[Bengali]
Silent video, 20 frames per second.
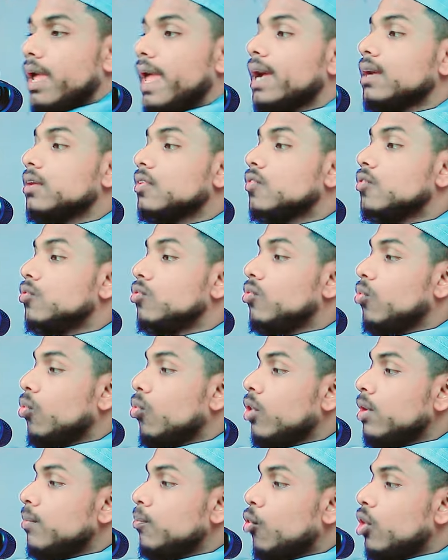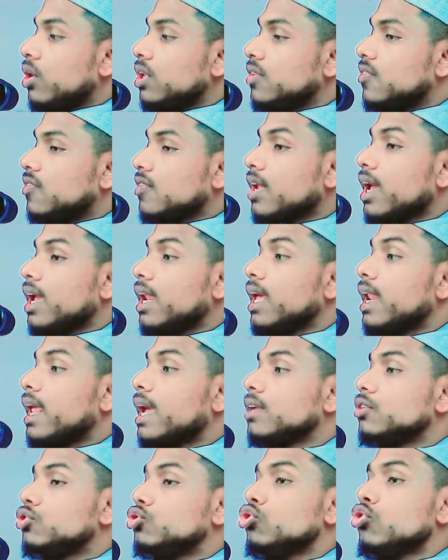এক ওই বোন ইসরায়েলের
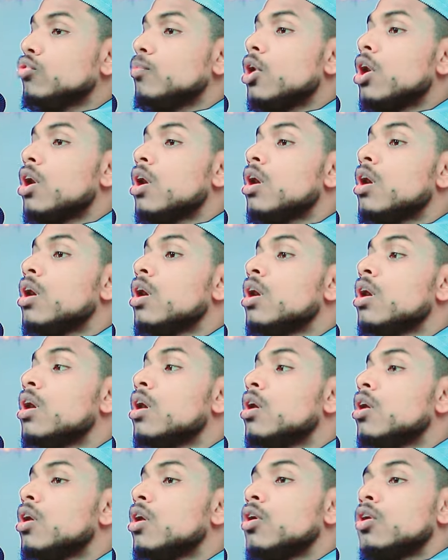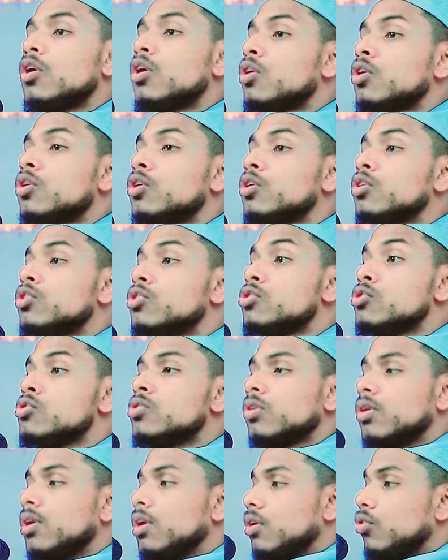এক যুবক
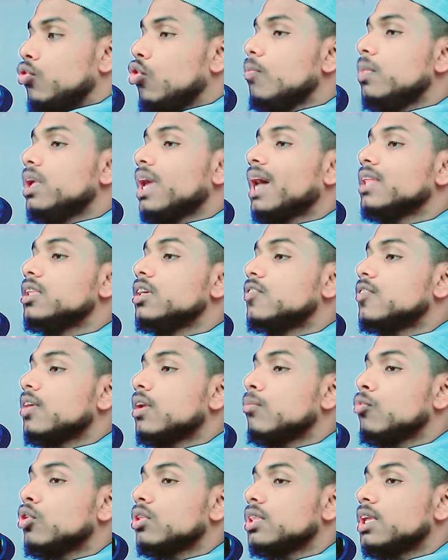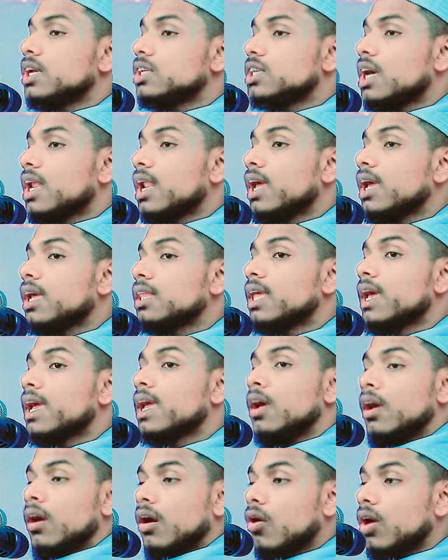নবী হাদিসের মধ্যে জানায় দেয়
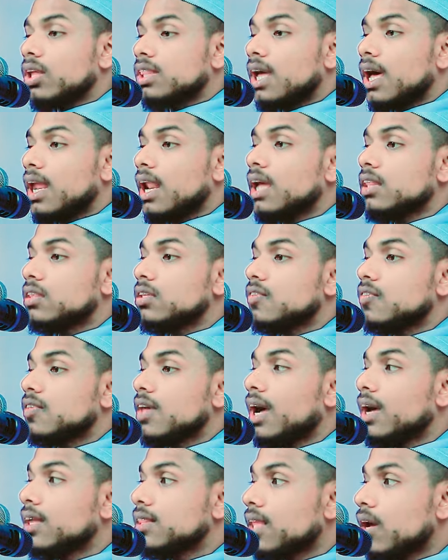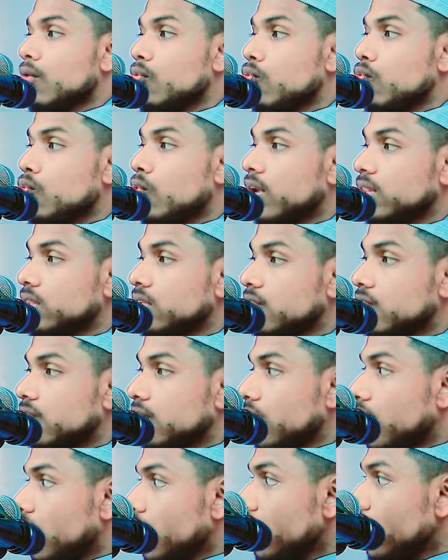কতালাতি সাতাউয়াতি
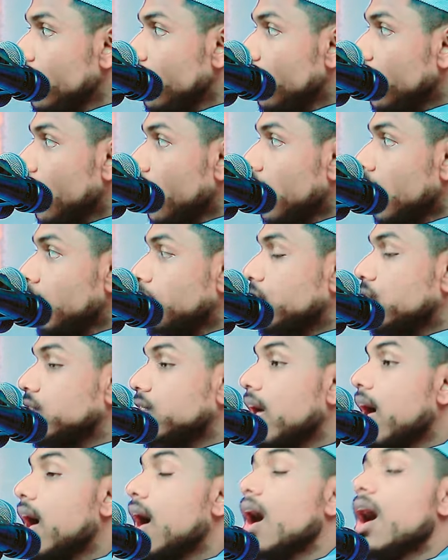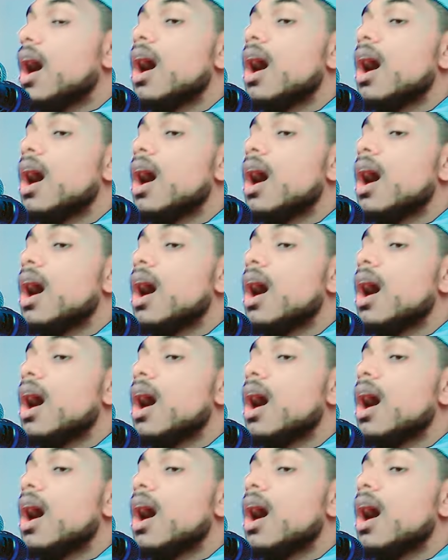আইনা নাফসা